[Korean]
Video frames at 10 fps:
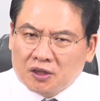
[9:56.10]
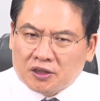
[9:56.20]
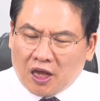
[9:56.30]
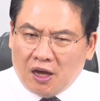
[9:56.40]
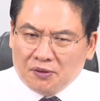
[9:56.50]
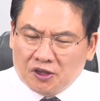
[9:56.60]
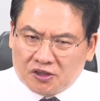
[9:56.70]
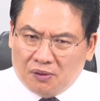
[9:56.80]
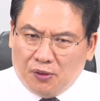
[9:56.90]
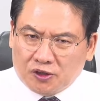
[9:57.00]
대한민국을
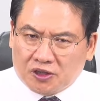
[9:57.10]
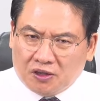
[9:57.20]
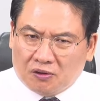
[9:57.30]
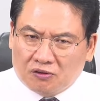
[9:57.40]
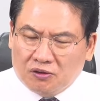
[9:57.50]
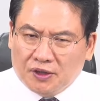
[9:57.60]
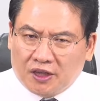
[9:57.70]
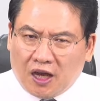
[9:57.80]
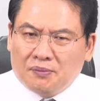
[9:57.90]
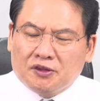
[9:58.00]
전복시키려고 꾸민
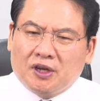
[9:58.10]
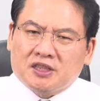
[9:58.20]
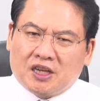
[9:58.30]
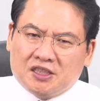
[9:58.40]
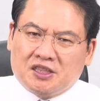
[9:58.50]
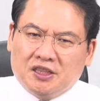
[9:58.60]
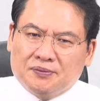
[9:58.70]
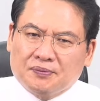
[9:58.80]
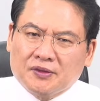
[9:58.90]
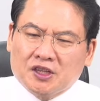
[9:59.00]
대한민국의
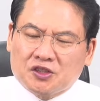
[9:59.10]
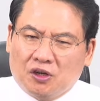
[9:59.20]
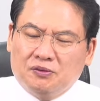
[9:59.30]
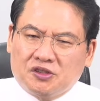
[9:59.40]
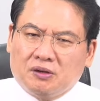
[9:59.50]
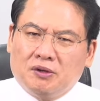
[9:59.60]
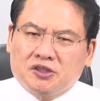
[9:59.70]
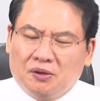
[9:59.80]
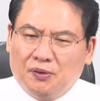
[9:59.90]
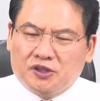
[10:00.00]
사실은 정부 수립을
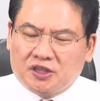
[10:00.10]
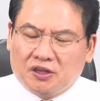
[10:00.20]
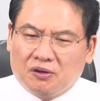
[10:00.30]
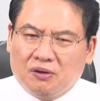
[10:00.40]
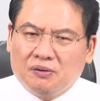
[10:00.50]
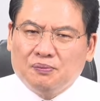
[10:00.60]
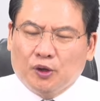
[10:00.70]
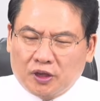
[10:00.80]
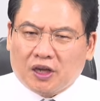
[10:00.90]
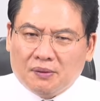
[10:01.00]
전복시키려고
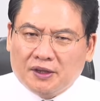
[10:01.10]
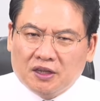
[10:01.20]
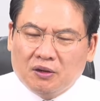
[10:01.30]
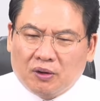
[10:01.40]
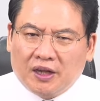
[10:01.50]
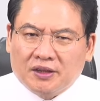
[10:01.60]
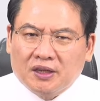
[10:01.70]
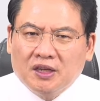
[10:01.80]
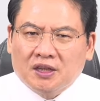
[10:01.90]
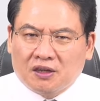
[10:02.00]
못하게 만들려고
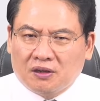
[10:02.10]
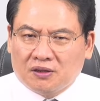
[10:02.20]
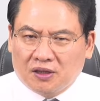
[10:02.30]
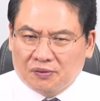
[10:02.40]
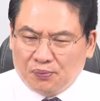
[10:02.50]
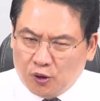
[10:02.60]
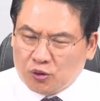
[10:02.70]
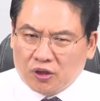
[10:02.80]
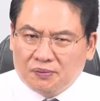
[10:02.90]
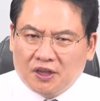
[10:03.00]
한 그런 어떤
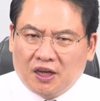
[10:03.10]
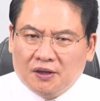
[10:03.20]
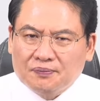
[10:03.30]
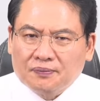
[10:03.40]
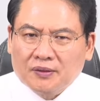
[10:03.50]
폭동입니다.